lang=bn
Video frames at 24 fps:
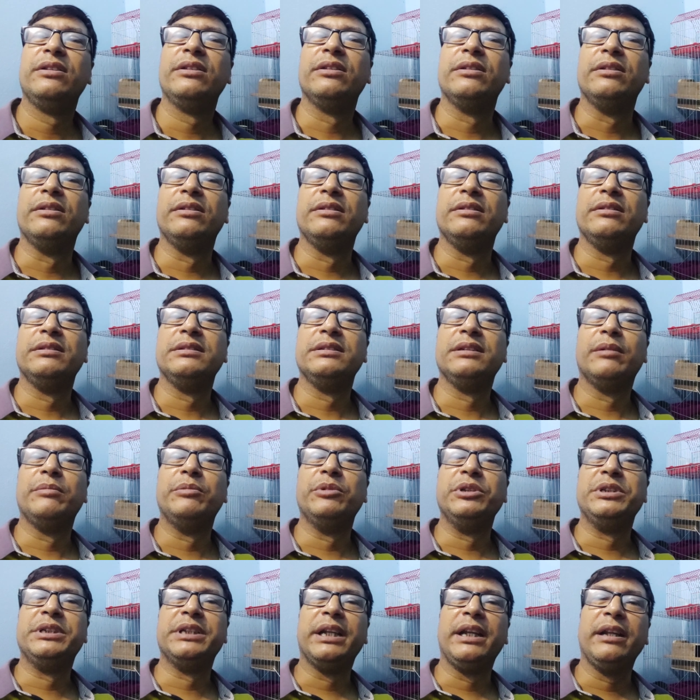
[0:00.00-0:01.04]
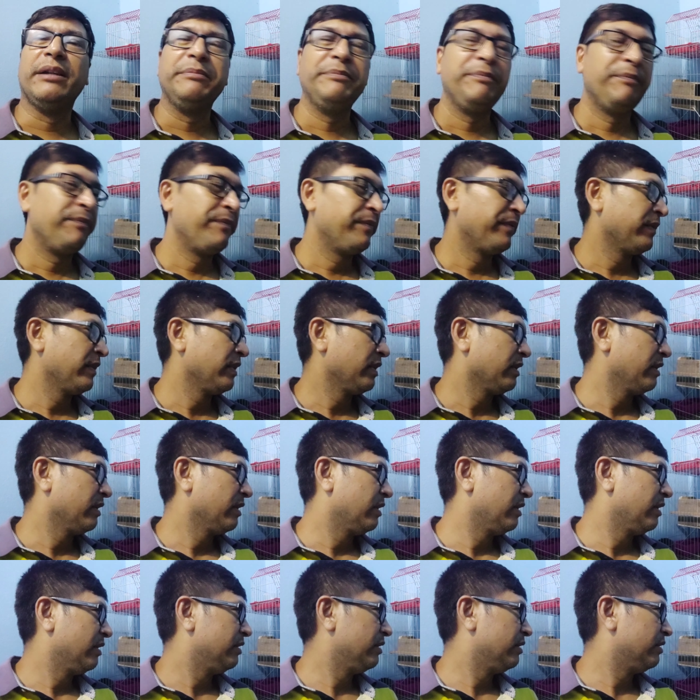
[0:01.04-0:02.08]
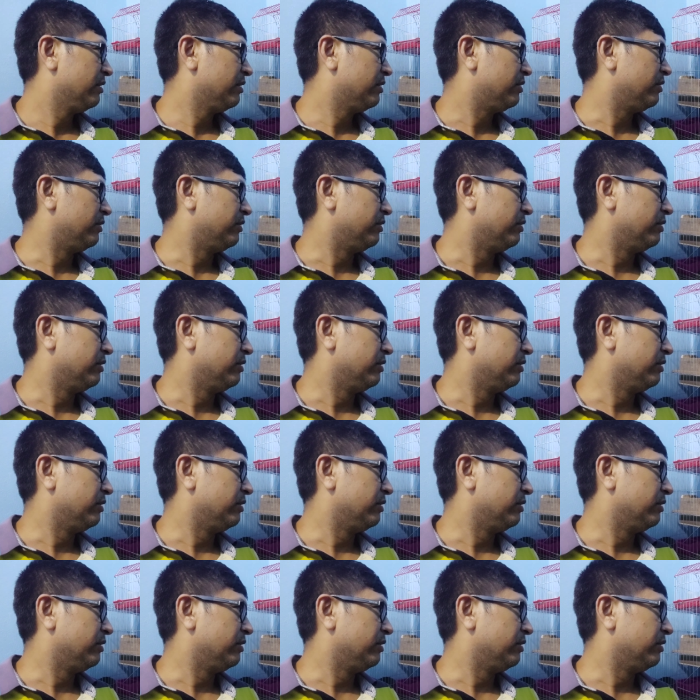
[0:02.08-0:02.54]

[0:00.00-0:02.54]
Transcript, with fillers: তো যা বলছিলাম তো